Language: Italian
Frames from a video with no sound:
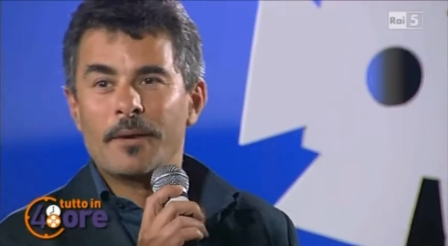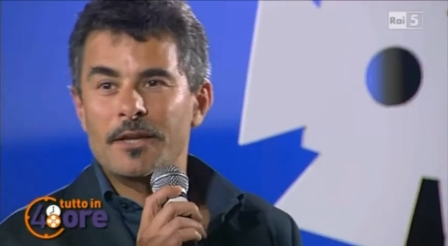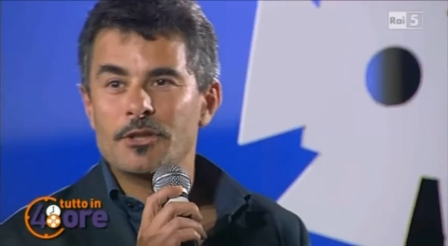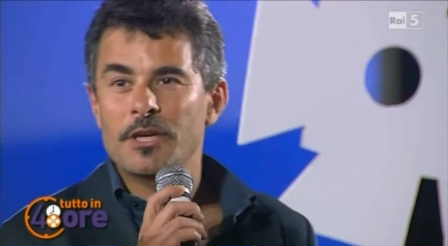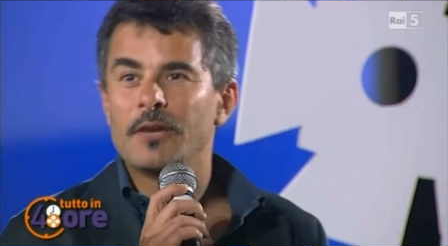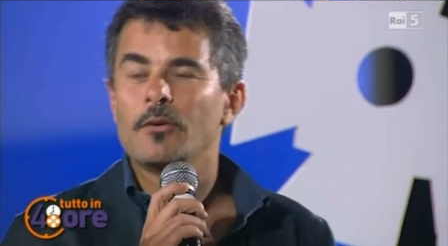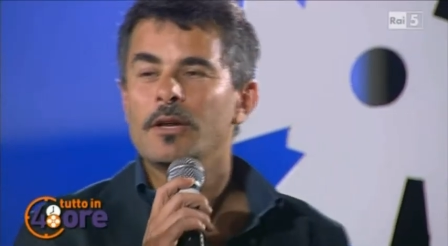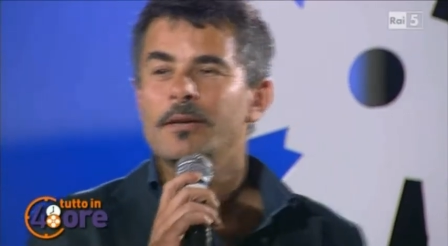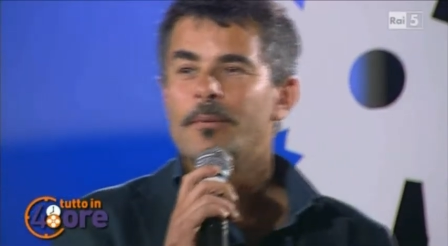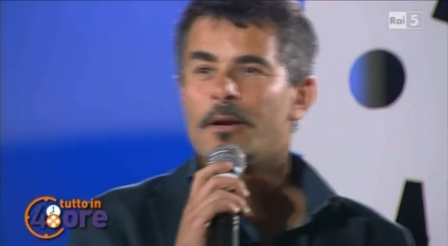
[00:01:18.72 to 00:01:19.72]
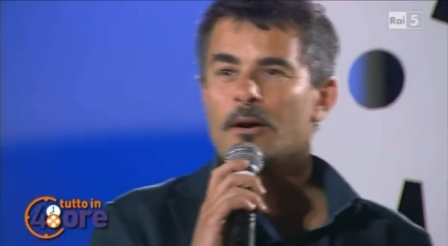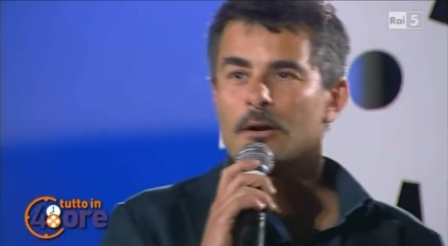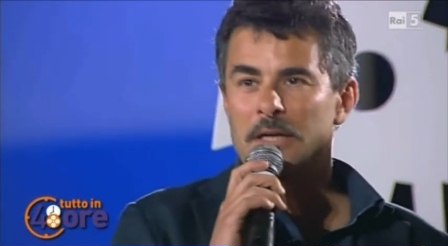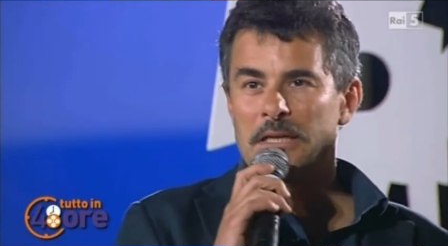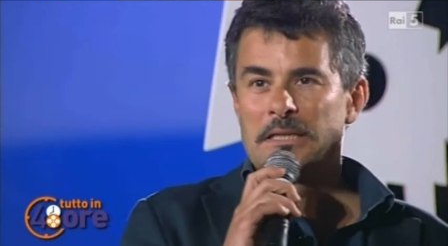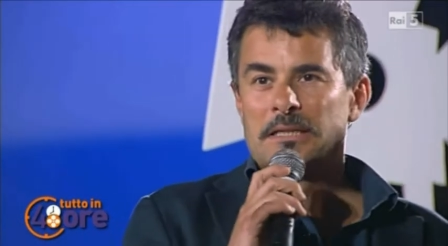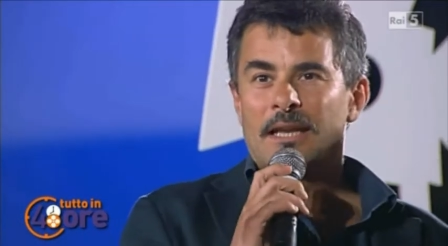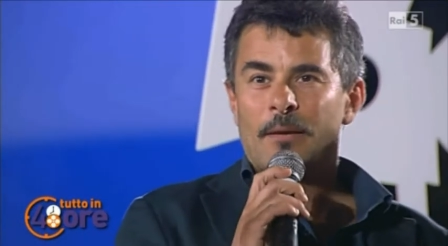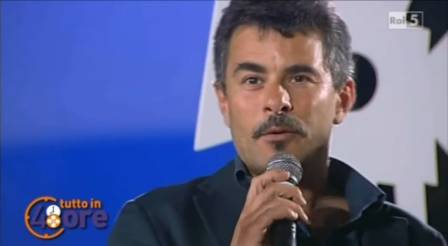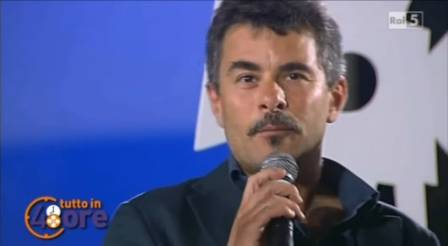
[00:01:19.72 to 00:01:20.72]
pregevoli, però
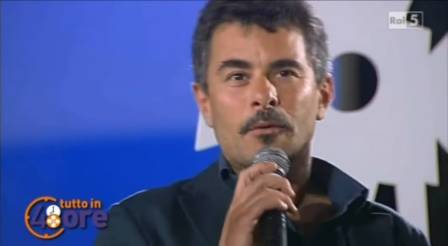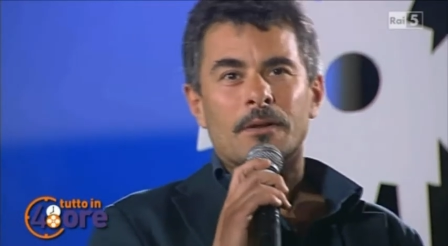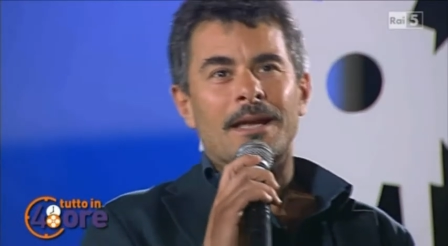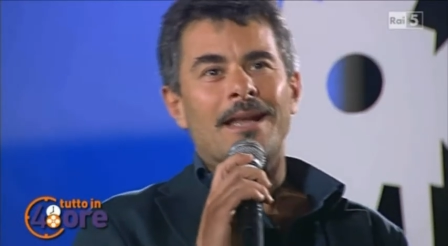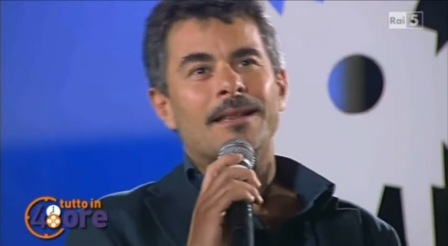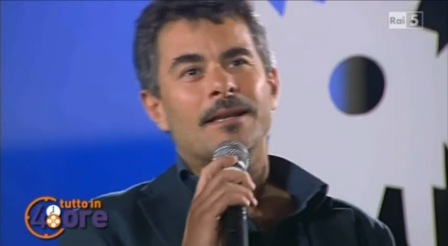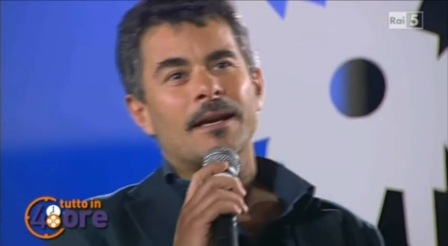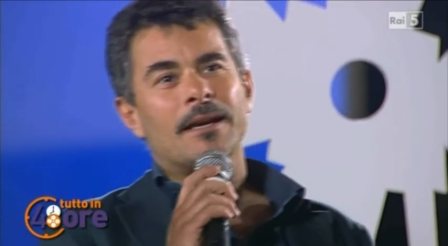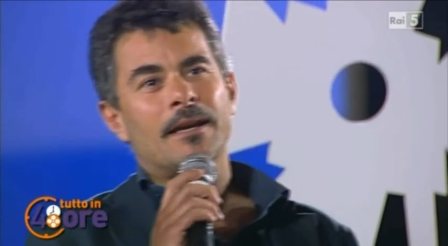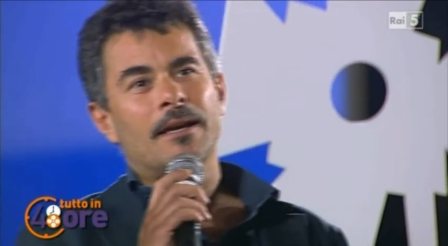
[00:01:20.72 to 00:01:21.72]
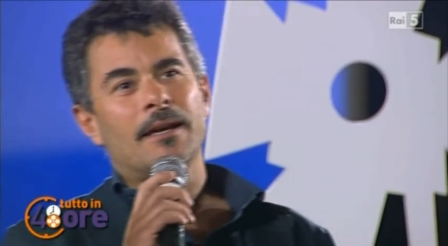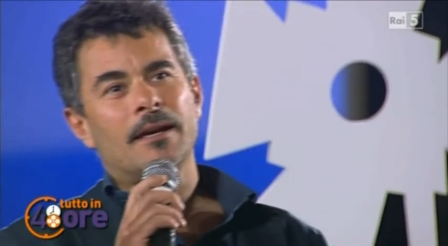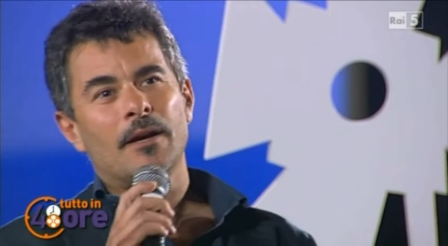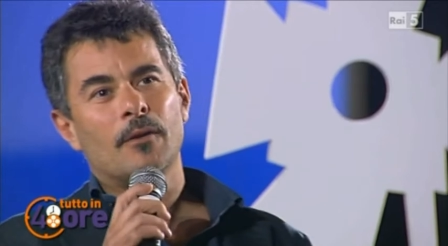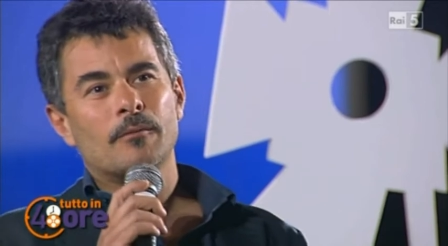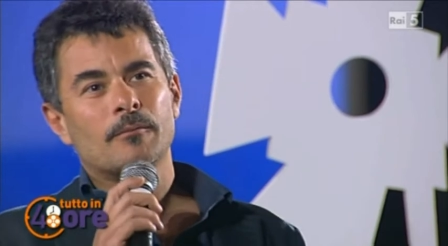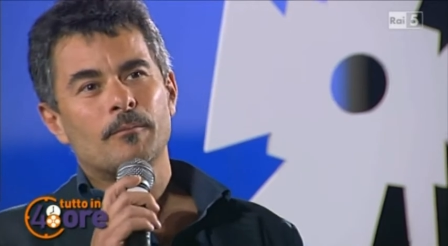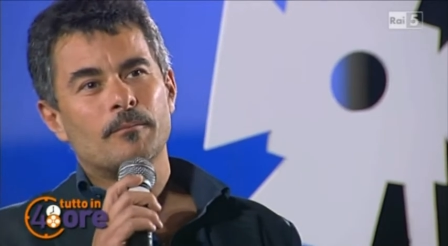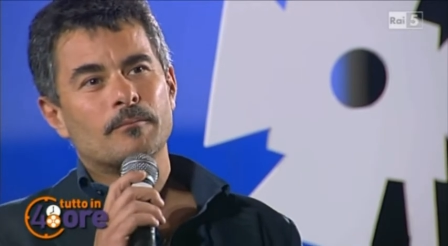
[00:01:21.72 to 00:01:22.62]
la più importante è che è un,